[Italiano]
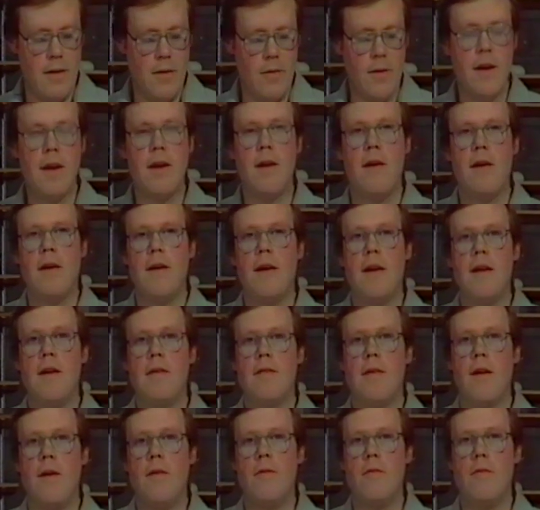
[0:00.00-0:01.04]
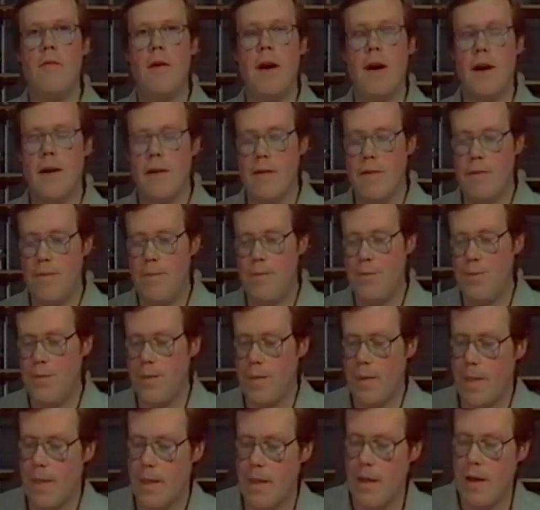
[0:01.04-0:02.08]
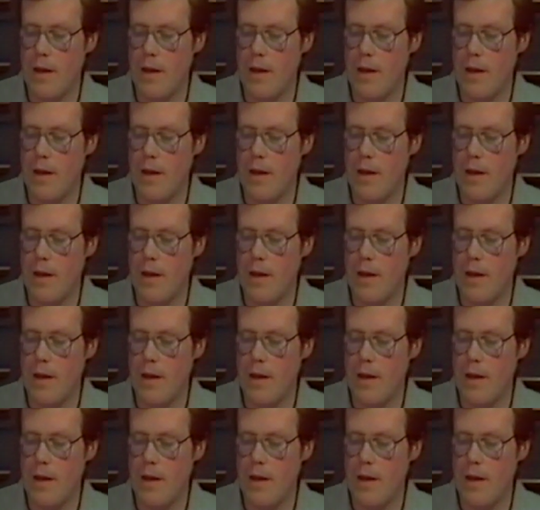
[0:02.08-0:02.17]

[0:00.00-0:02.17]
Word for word: non forma un'unità isolata.